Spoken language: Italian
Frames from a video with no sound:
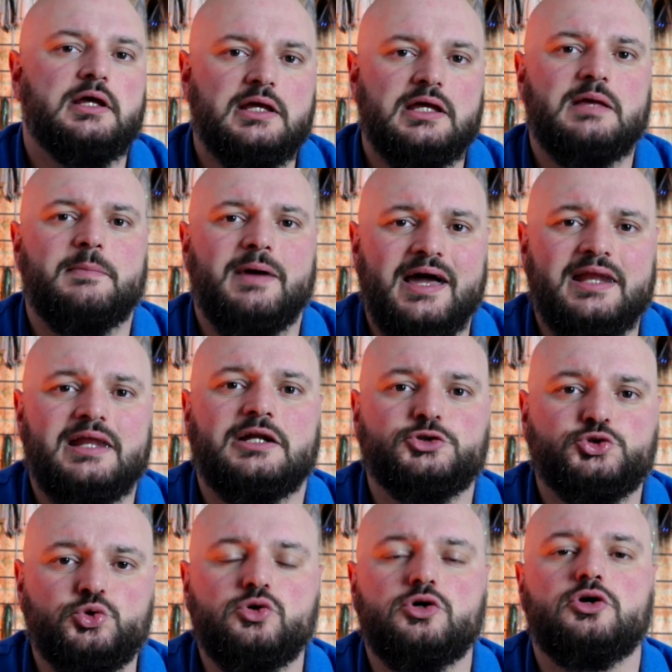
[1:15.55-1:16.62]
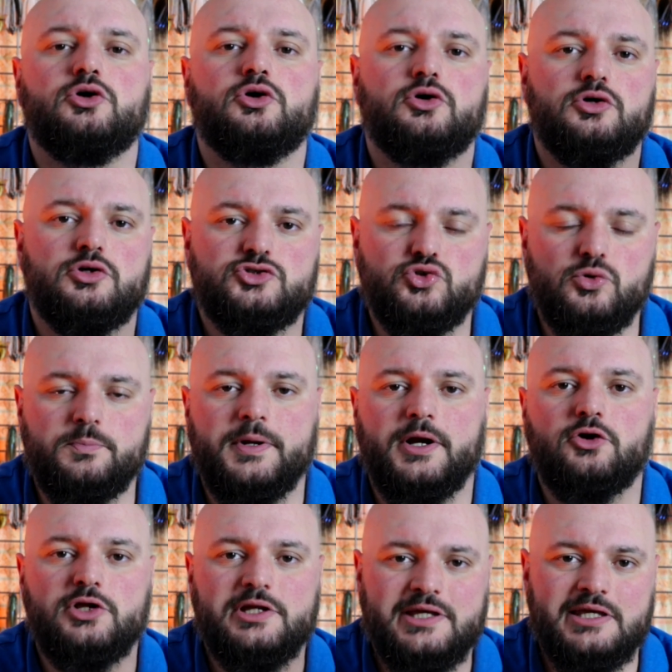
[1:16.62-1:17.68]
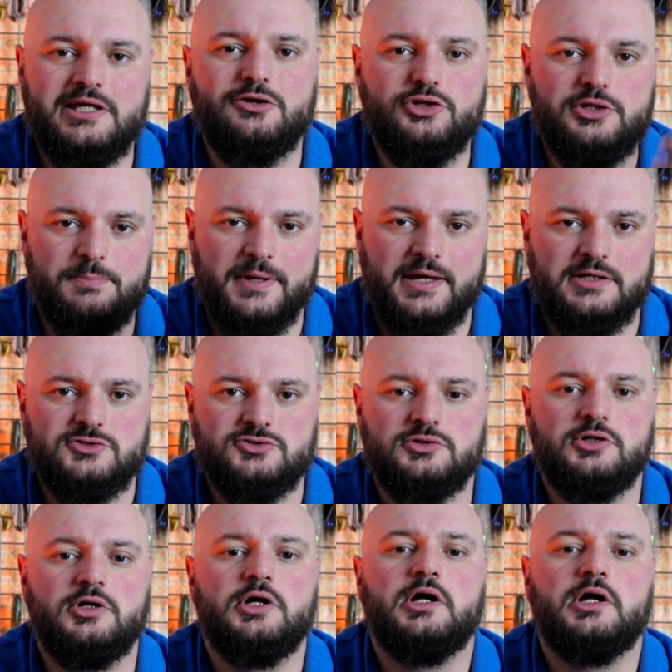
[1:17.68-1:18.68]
che magari raggiungono, superano il chilo di peso